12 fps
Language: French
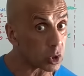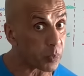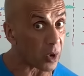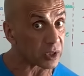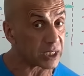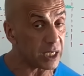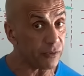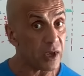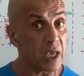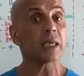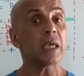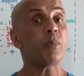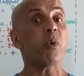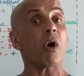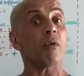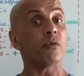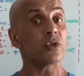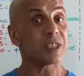sportifs qui
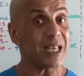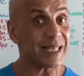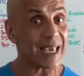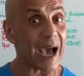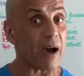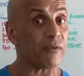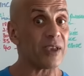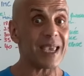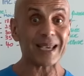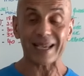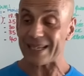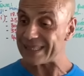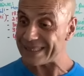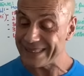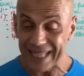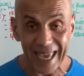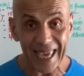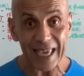pourront vous aider avec
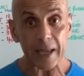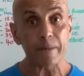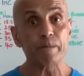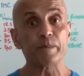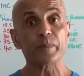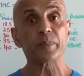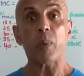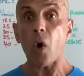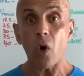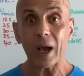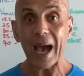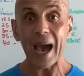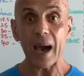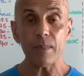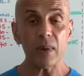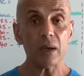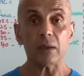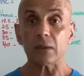des
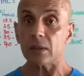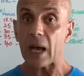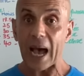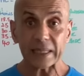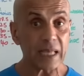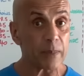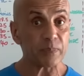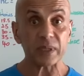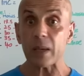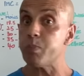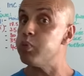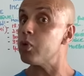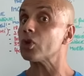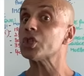programmes adaptés pour